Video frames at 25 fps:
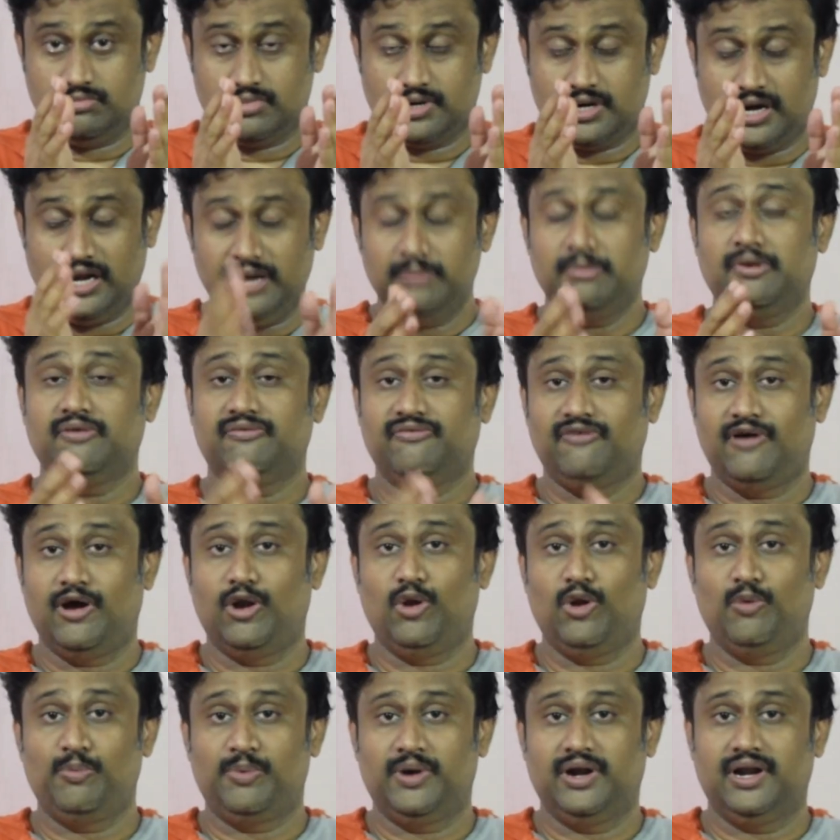கண்டிப்பாக அதை
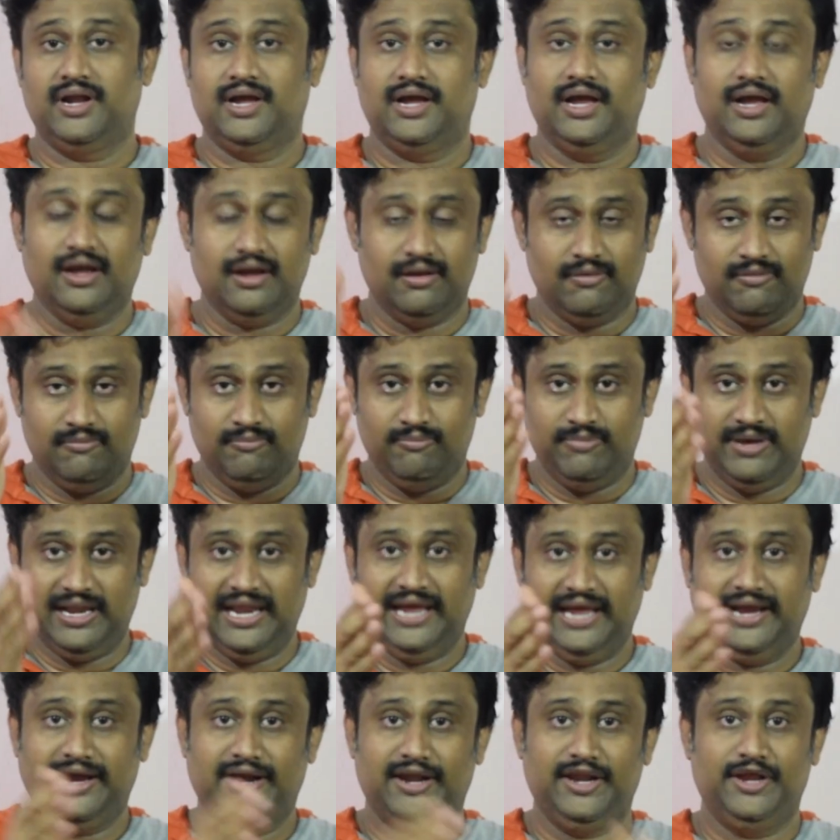ஃபாலோ பண்ணுங்கள்
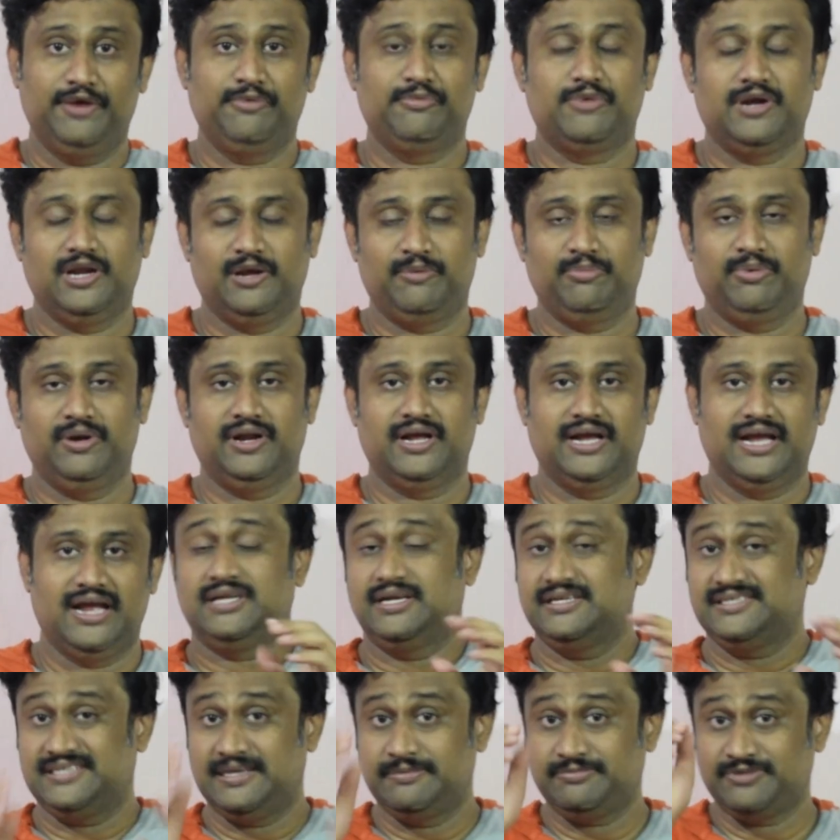பெல் ஐக்கானையும் கிளிக்
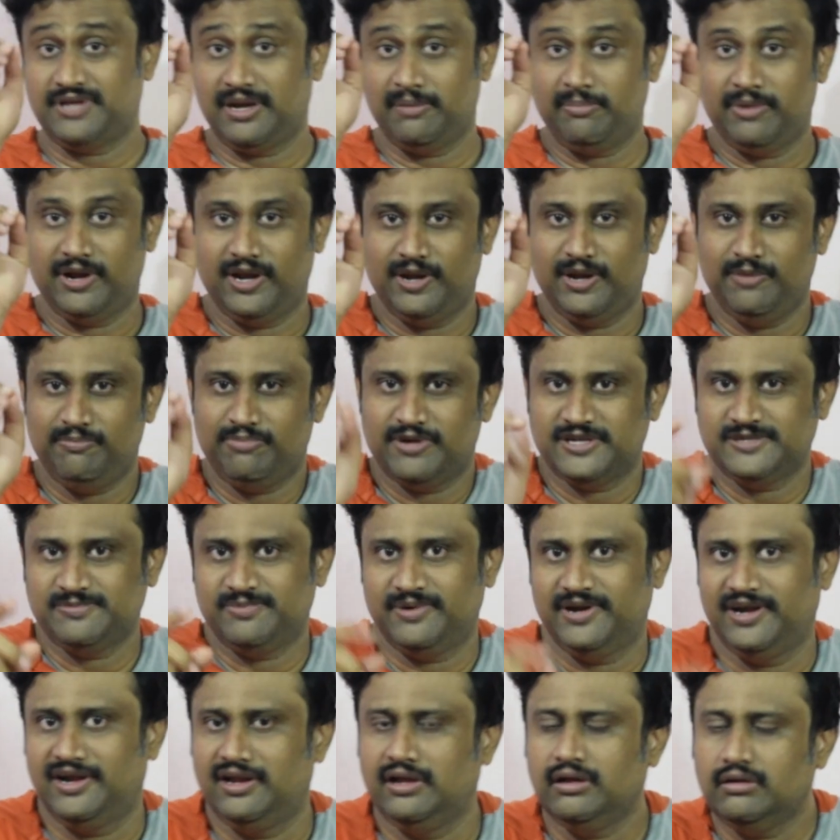பண்ணுங்கள் சப்ஸ்கிரைப் பட்டனையும் ப்ரெஸ்
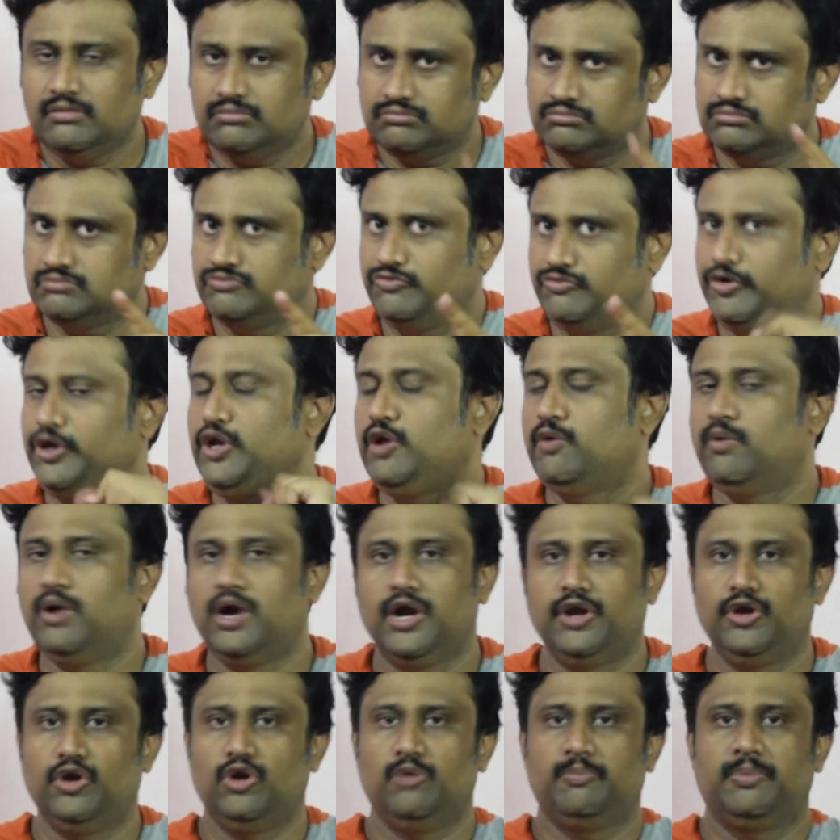பண்ணிவிட்டு வீடியோவை
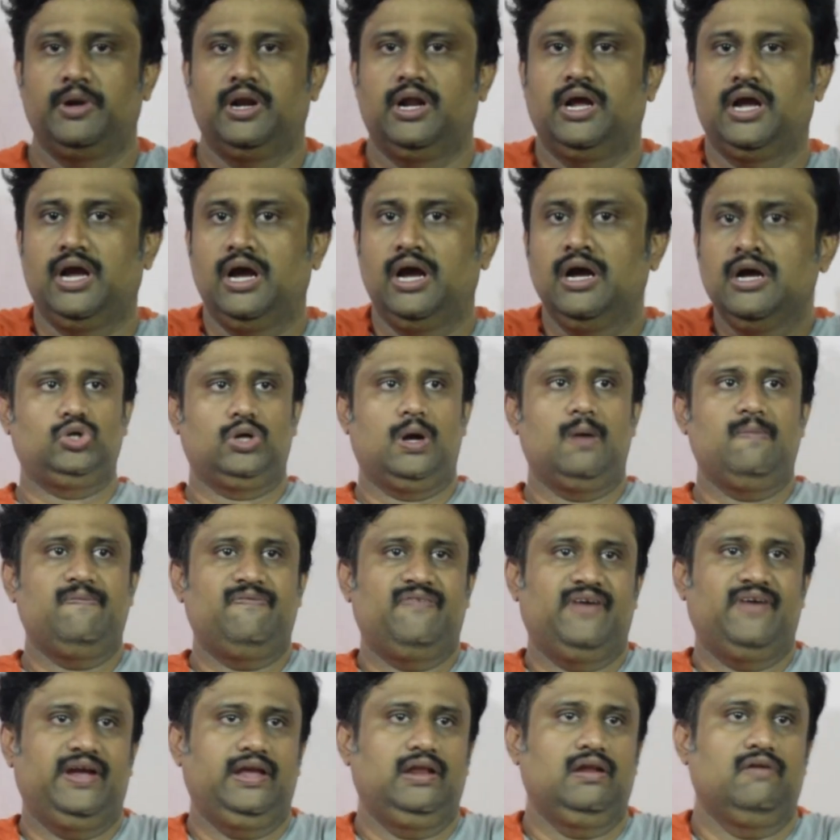கண்டினியூ பண்ணுங்க டாப்
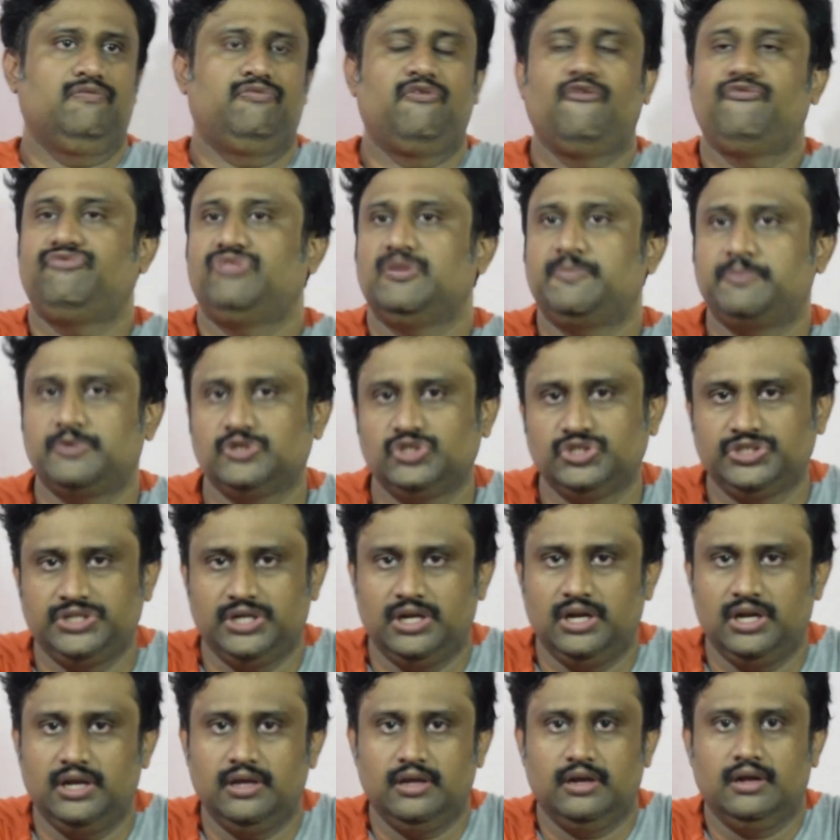ஃபைவ்ல ஃபிஃப்த்
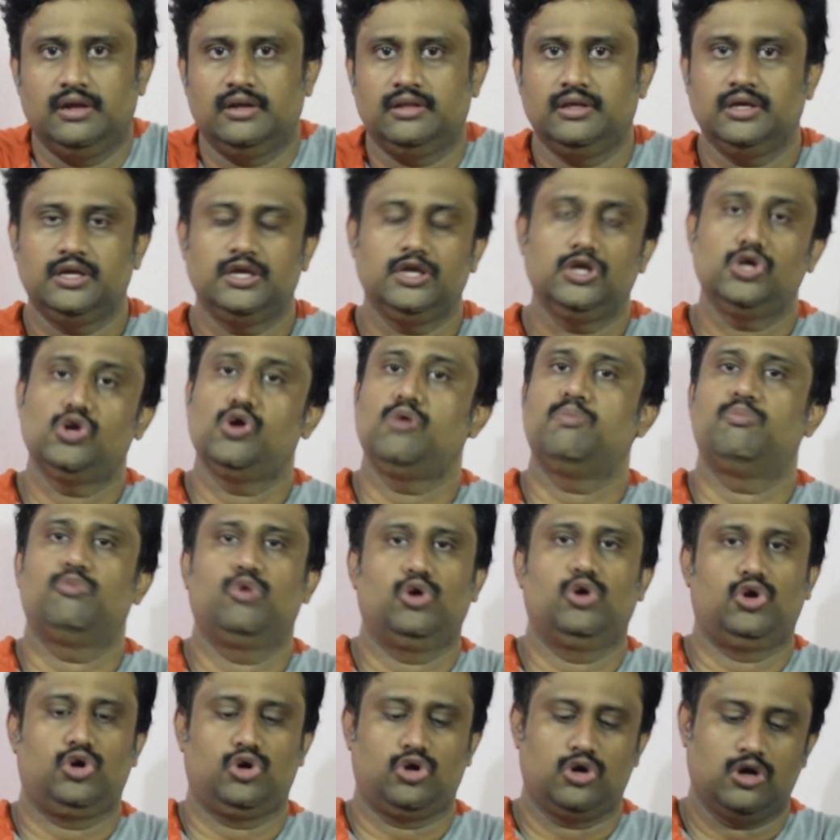பொசிஷன்ல இருக்கிறது ஹீரோ
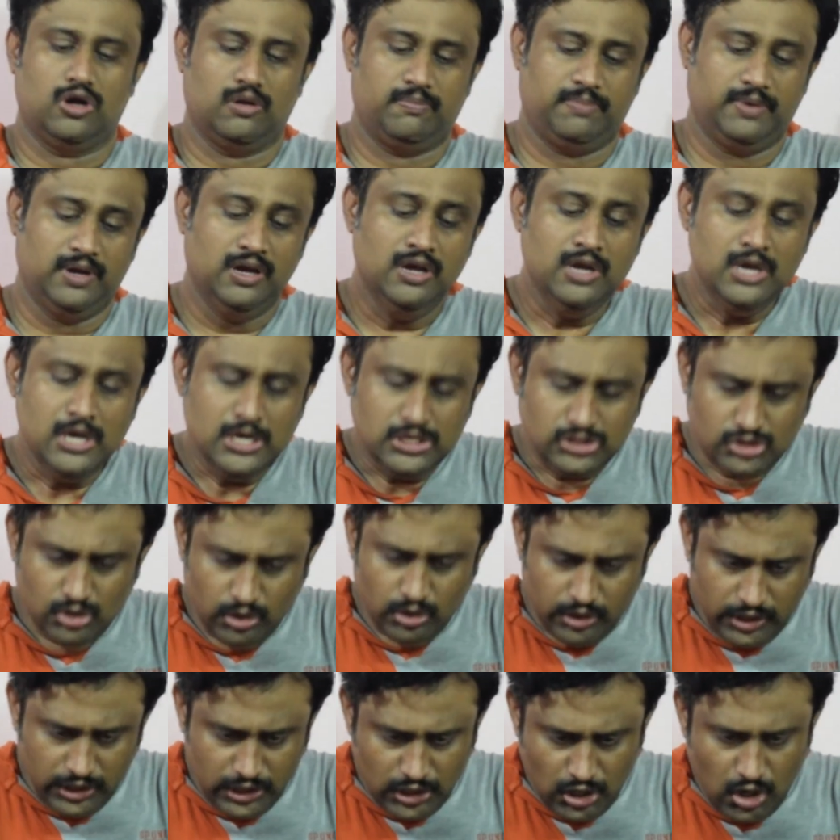மோட்டர் கார்ப்பை ஸோ
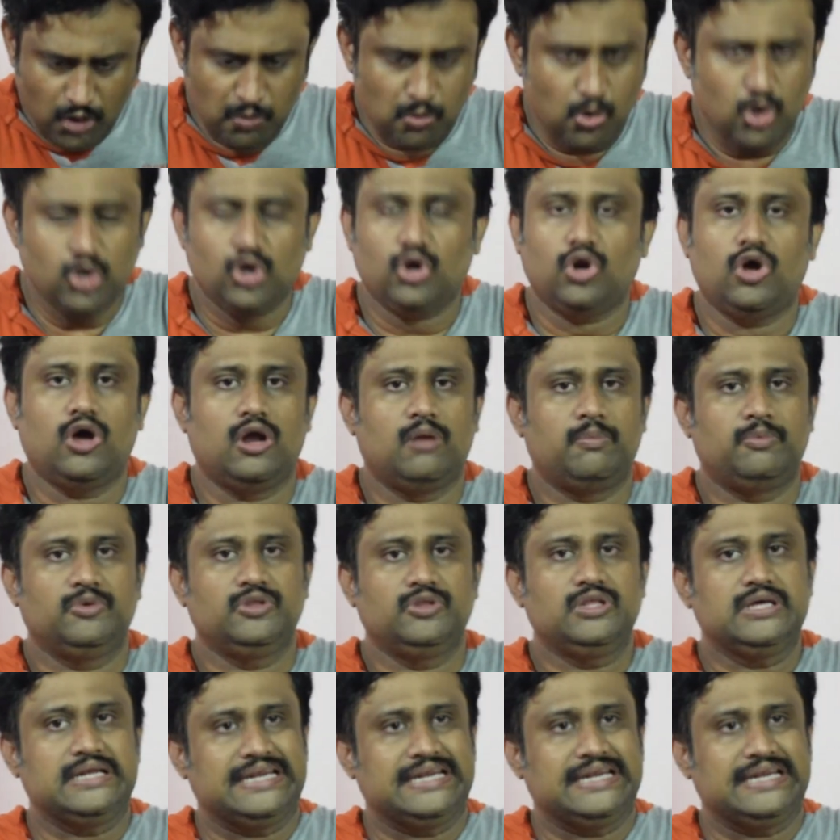ஹீரோ மோட்டர் கார்ப் வந்து